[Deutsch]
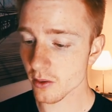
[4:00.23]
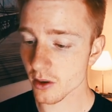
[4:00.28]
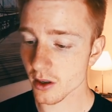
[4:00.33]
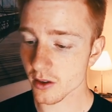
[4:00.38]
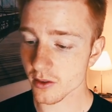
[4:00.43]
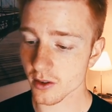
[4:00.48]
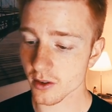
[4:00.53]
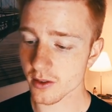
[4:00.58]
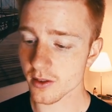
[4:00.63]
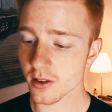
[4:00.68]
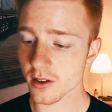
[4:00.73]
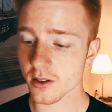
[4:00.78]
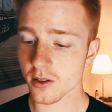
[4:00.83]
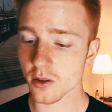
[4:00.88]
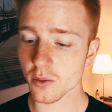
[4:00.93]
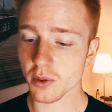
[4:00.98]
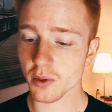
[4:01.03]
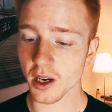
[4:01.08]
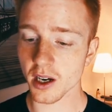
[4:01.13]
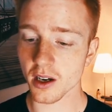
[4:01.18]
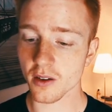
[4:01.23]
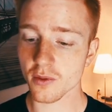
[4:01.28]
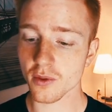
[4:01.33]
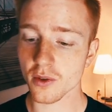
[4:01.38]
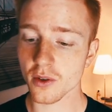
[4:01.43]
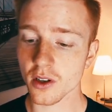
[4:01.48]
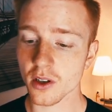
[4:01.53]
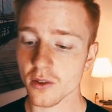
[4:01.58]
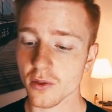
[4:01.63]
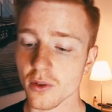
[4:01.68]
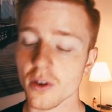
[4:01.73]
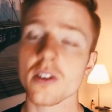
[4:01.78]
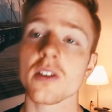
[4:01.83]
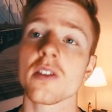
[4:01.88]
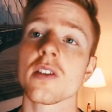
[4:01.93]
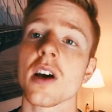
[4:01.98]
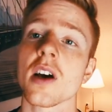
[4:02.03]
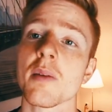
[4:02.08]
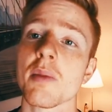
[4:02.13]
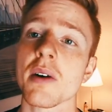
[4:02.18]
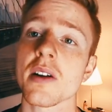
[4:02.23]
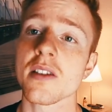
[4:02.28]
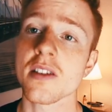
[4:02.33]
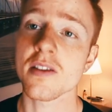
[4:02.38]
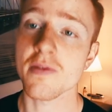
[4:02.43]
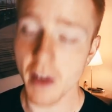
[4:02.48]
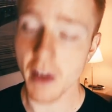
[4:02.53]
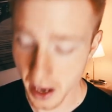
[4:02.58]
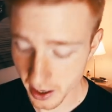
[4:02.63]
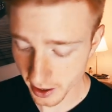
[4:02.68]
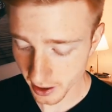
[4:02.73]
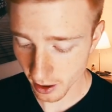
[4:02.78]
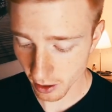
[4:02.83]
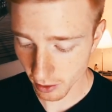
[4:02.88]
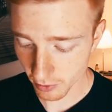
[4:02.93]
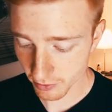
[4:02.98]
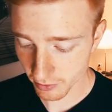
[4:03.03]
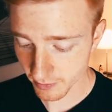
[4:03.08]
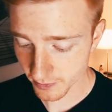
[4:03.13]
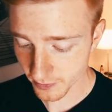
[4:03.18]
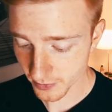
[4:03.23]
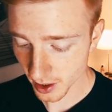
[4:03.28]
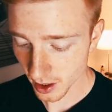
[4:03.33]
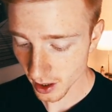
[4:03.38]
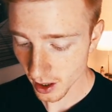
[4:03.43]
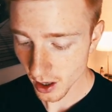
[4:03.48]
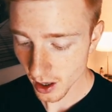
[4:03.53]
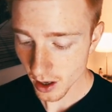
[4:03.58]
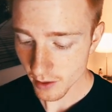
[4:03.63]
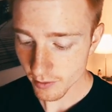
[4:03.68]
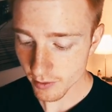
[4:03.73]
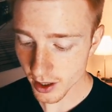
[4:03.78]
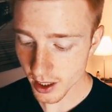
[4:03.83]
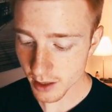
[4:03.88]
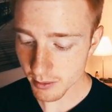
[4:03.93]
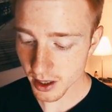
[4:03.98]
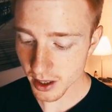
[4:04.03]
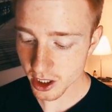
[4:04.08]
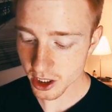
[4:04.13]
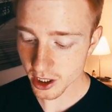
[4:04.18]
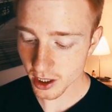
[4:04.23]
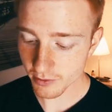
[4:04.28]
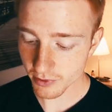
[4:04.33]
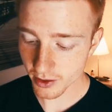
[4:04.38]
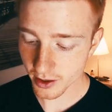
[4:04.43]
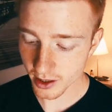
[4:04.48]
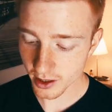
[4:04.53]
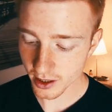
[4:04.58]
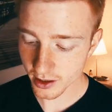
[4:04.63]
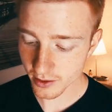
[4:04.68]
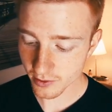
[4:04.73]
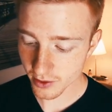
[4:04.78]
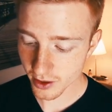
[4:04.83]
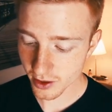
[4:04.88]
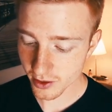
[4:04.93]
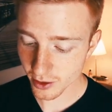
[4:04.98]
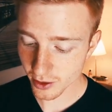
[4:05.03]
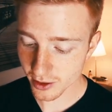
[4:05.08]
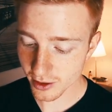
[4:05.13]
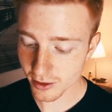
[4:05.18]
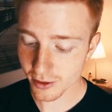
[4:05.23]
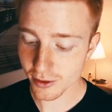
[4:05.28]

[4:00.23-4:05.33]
oder sonstige zu betrachten, würde ich vorsichtshalber zwei kaufen. Wer die Menschheit vernichten will, sollte